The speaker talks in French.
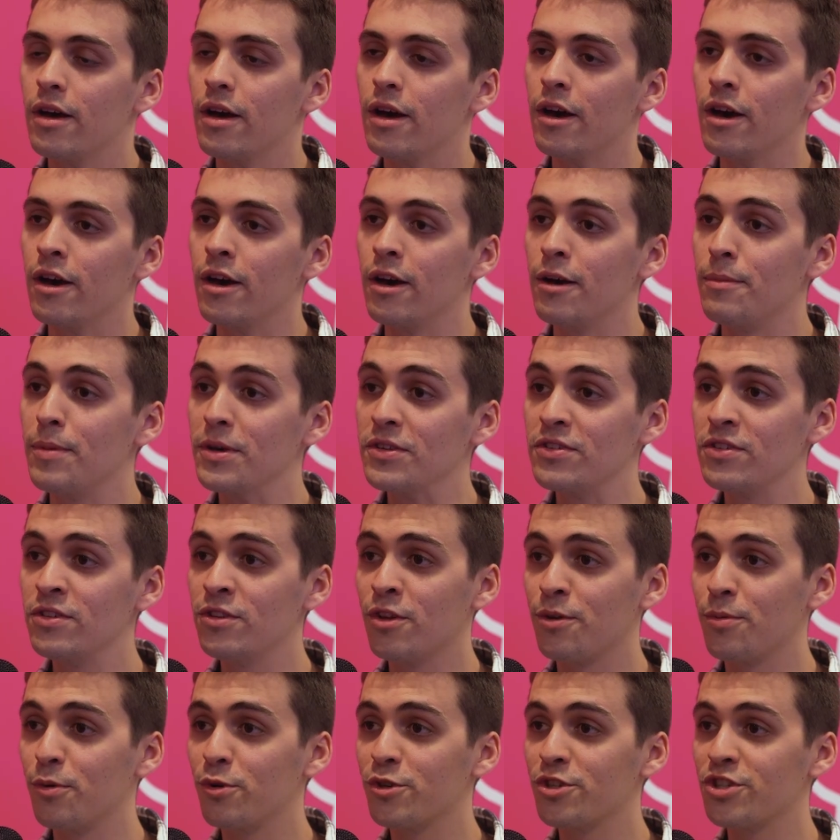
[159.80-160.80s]
Passer
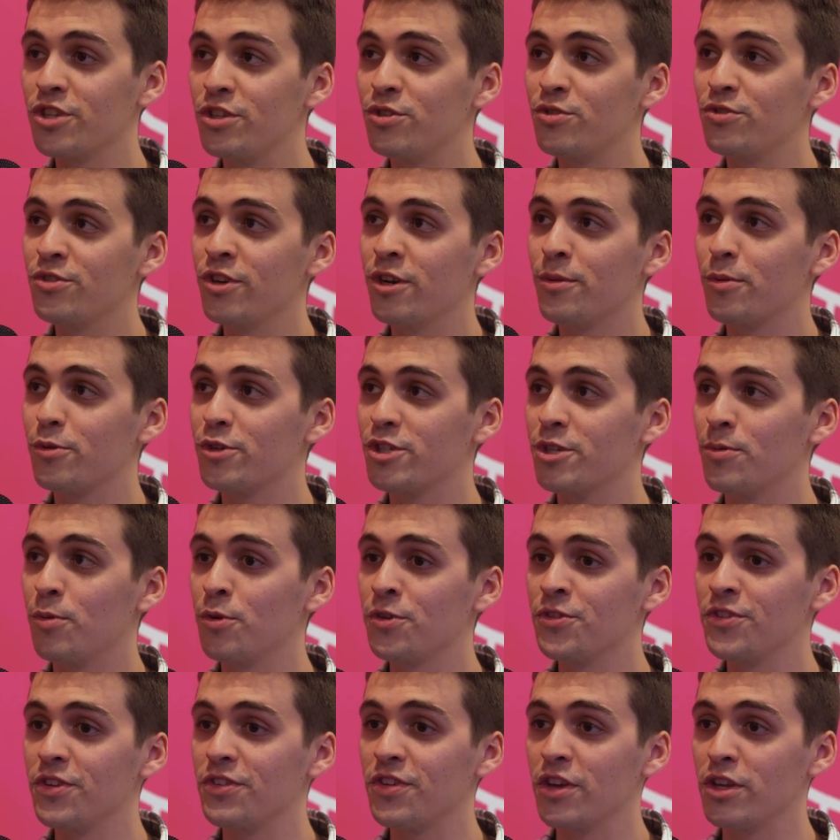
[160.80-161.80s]
d'un projet étudiant à un projet
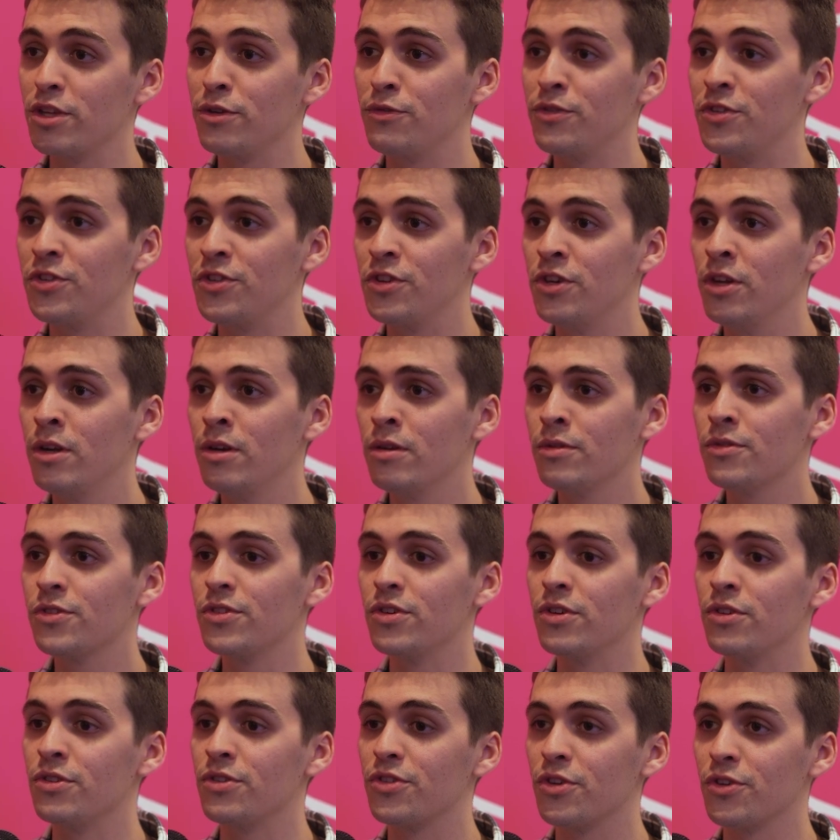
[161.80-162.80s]
pro, c'est très difficile.
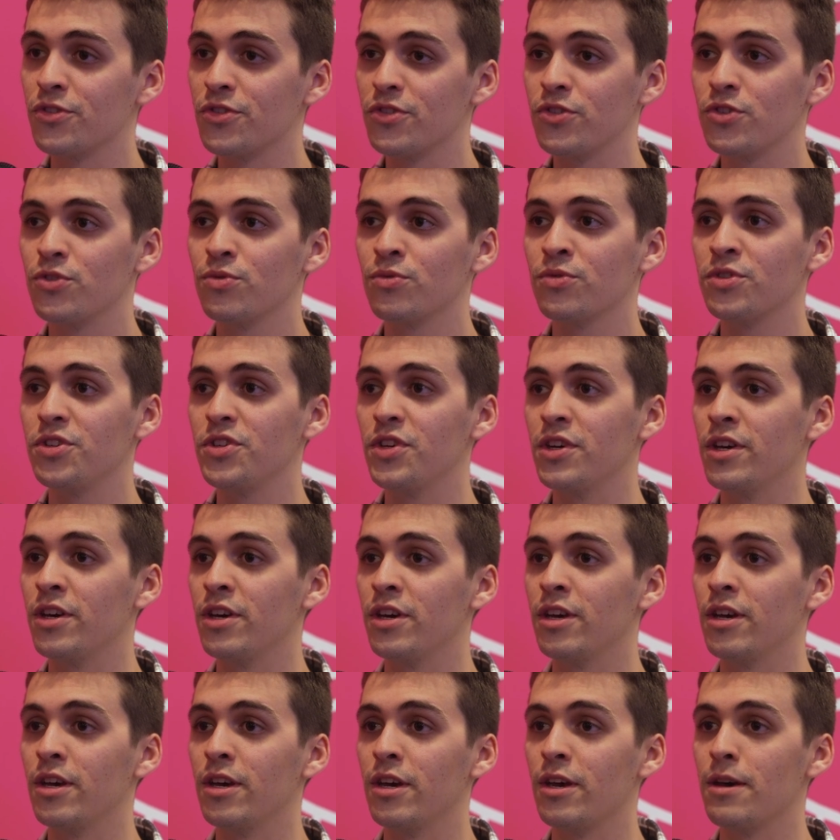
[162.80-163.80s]
C'est une transition qui
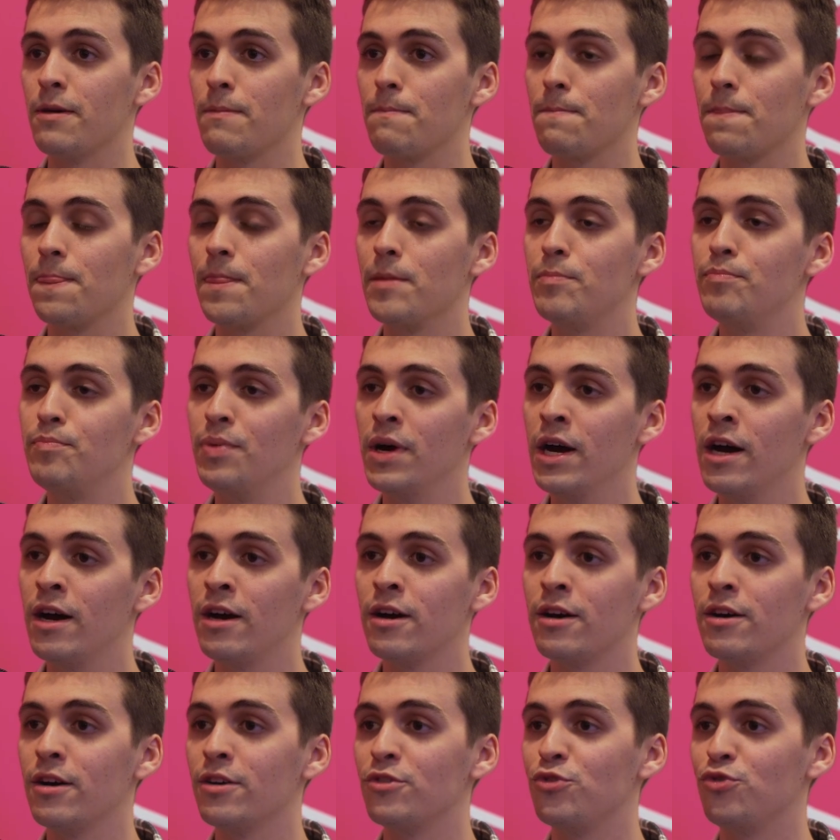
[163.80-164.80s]
est
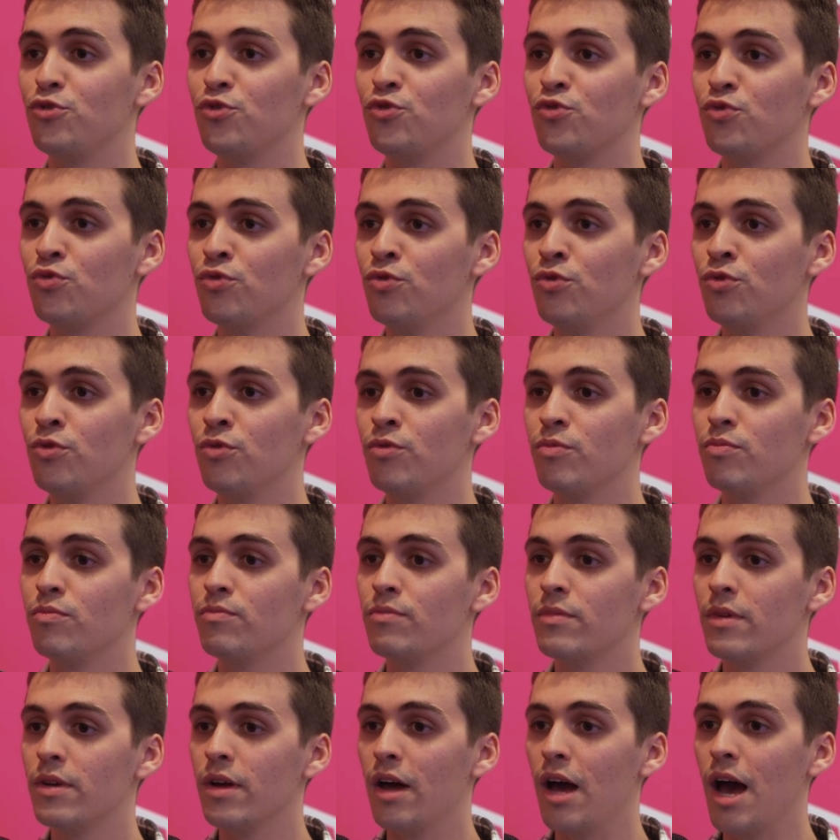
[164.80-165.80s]
pas du tout
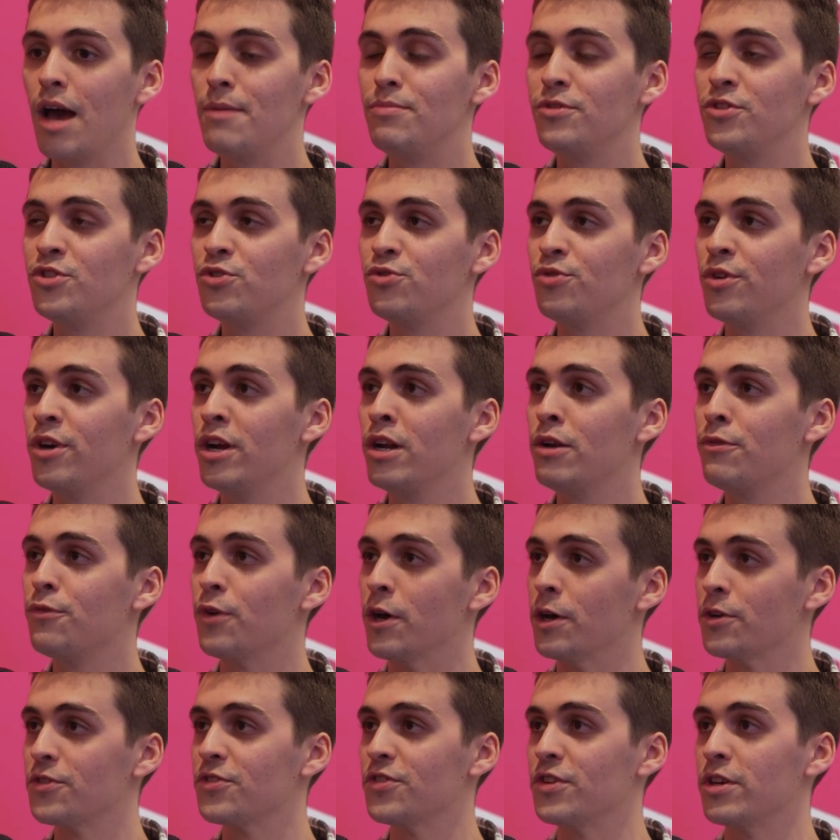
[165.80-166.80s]
habituelle.
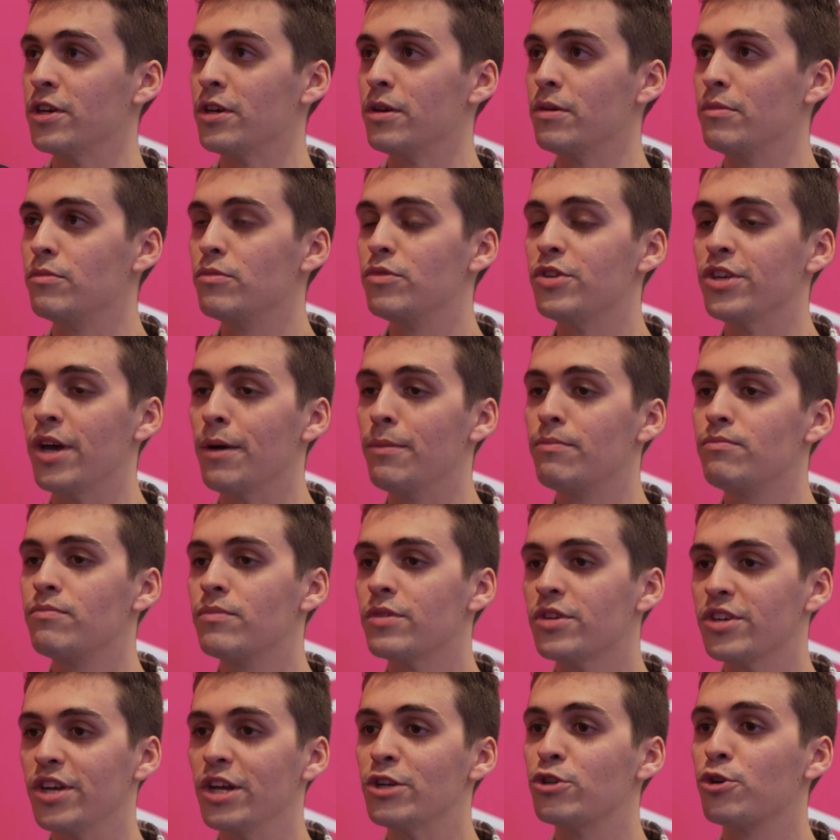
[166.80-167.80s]
Enfin, c'est, il y a
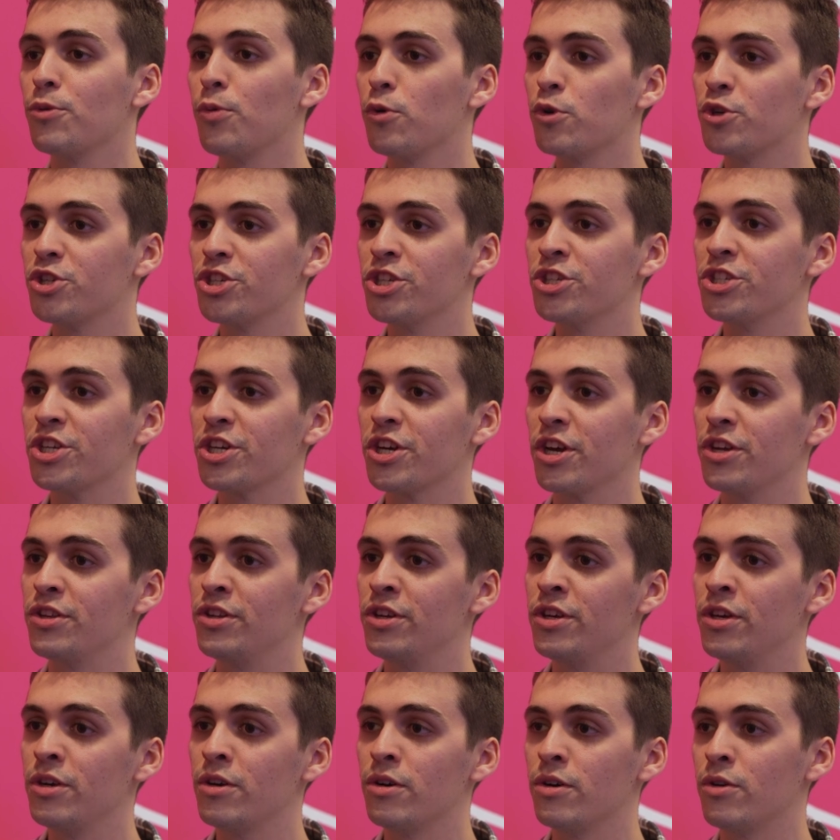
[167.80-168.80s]
quelques projets chaque
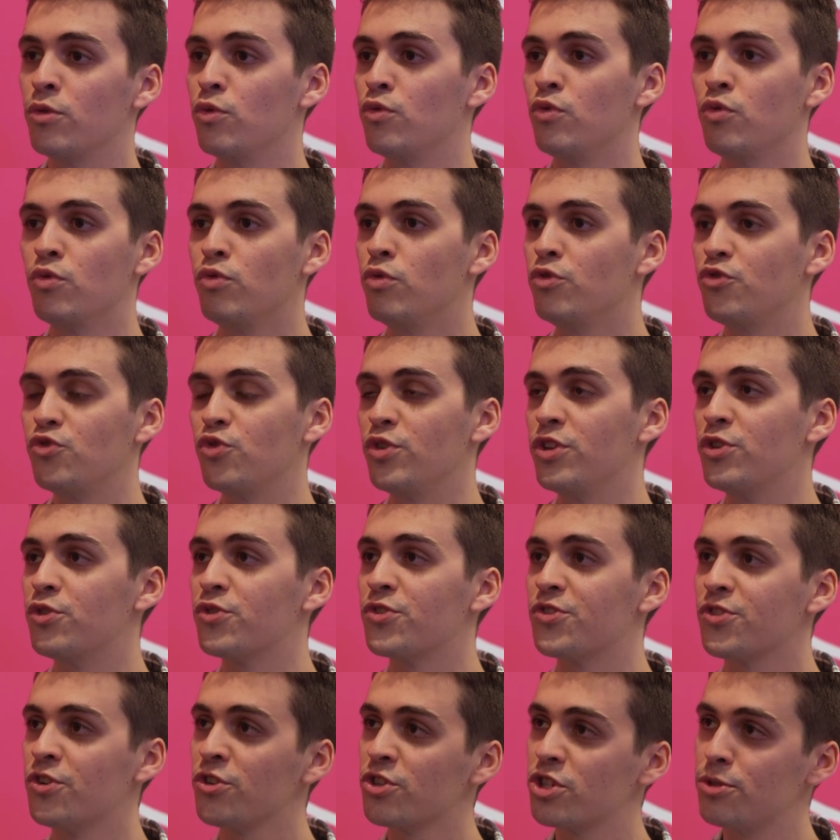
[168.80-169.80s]
année euh, ou tous les
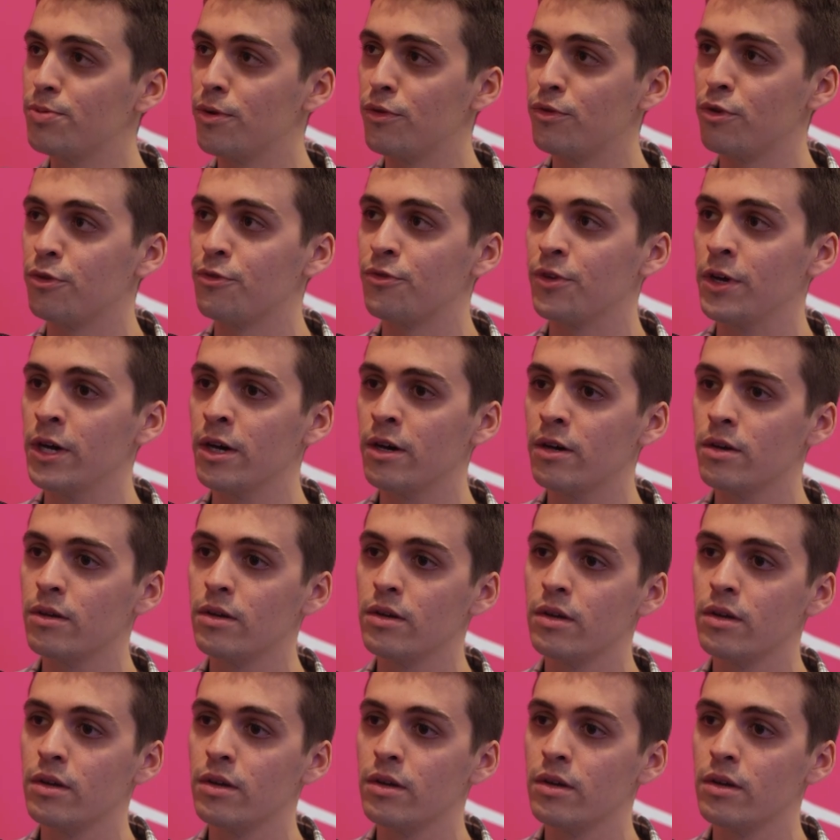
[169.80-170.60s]
deux ans qui peuvent le faire.